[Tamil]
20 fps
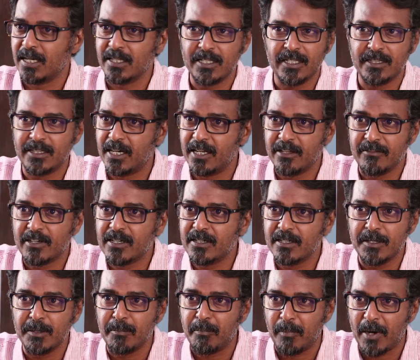சாதிய
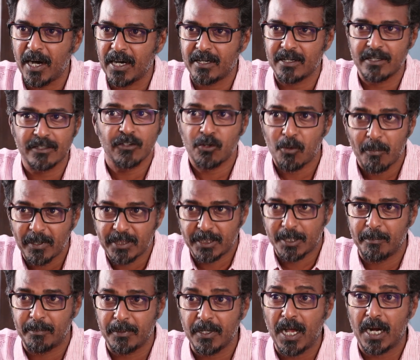தலைவர்னு பார்க்குறது ரொம்ப
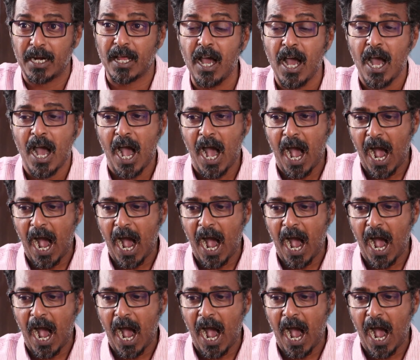தப்பு ஆனால்